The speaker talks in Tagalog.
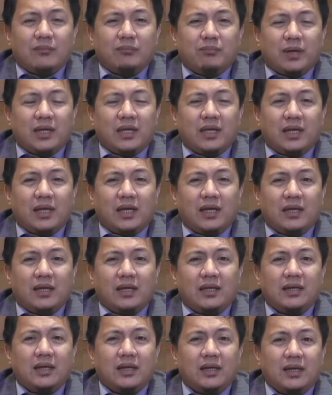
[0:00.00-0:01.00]

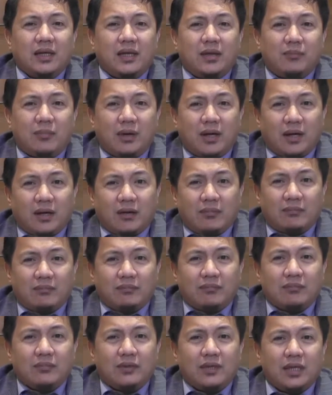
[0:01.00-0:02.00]
panalangin ng
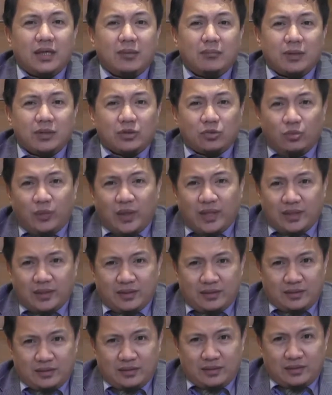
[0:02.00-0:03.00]
imam na matuwid.